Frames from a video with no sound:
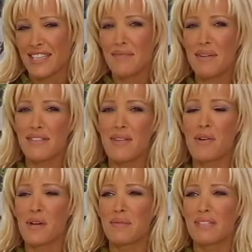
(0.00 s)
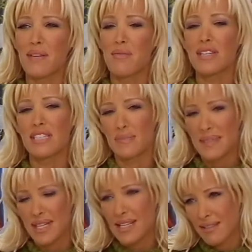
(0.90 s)
ça se passe vraiment comme ça. Bon, là, c'est
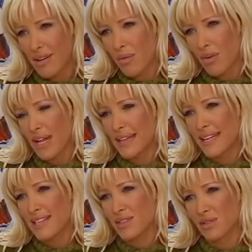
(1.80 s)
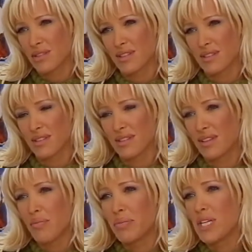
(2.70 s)
spécial, c'est vraiment la dance, donc c'est
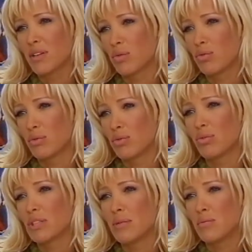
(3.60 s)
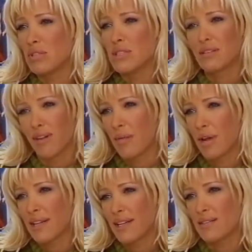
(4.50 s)
le pire dans tout, ce qui est musique, c'est vraiment
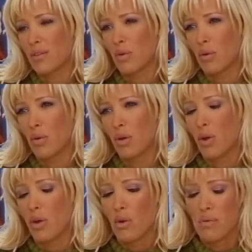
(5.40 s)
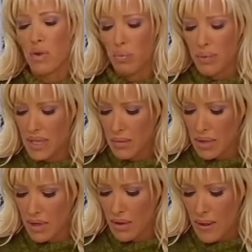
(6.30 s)
la dance, le, milieu le pire.
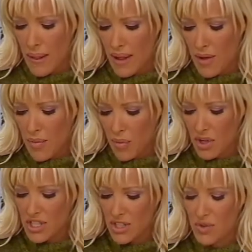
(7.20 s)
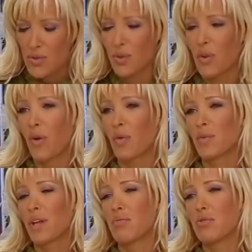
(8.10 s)
Mais euh, moi, j'ai eu une
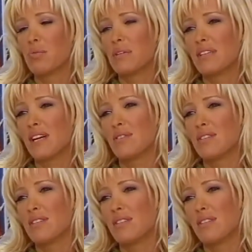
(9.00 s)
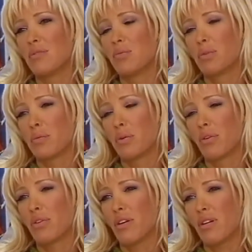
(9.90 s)
rencontre un peu spéciale aussi au niveau des
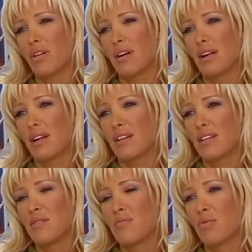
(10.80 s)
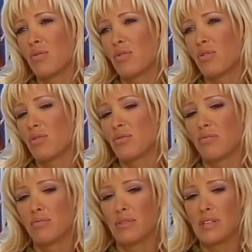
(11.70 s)
producteurs, qui m'ont,
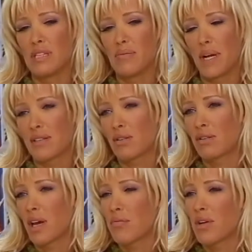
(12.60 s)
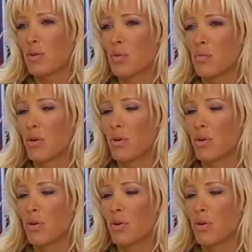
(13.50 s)
des personnes très bien au